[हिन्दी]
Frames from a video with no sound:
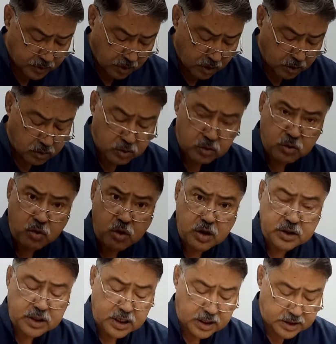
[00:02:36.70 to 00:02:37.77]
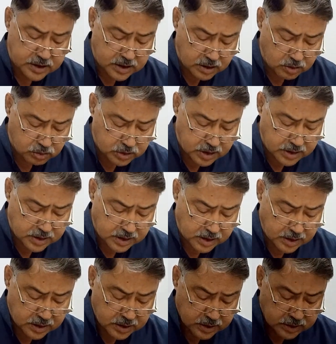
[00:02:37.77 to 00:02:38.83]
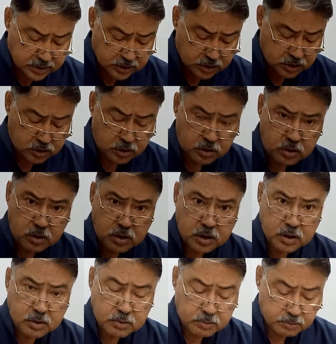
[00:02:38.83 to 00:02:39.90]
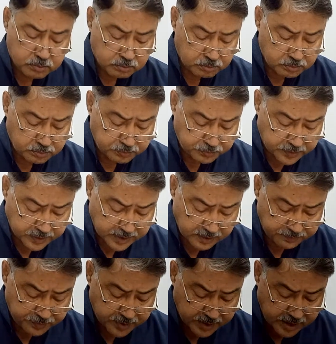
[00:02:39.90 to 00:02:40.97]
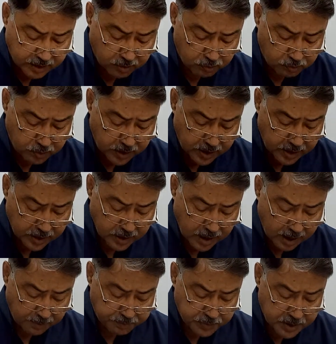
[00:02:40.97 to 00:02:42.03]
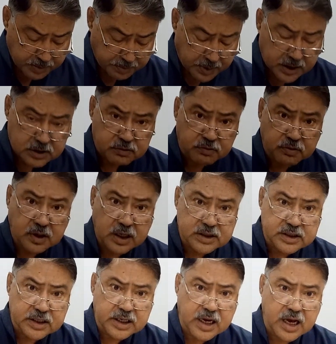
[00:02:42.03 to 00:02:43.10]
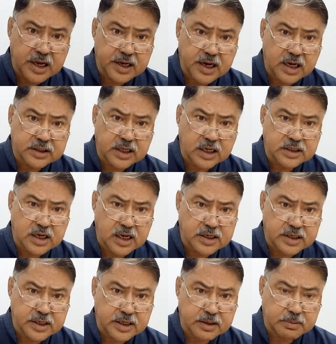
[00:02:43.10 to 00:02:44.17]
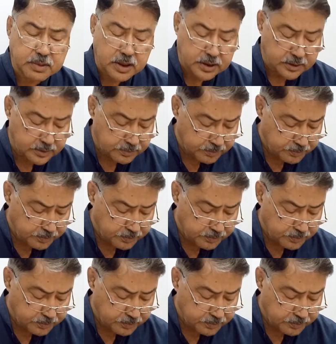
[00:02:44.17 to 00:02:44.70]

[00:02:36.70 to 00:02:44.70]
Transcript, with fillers: और उन लोगों की तरह ना हो जाना जो फ़िरके फ़िरके हुए अपने पास वाज आयात आ जाने के बाद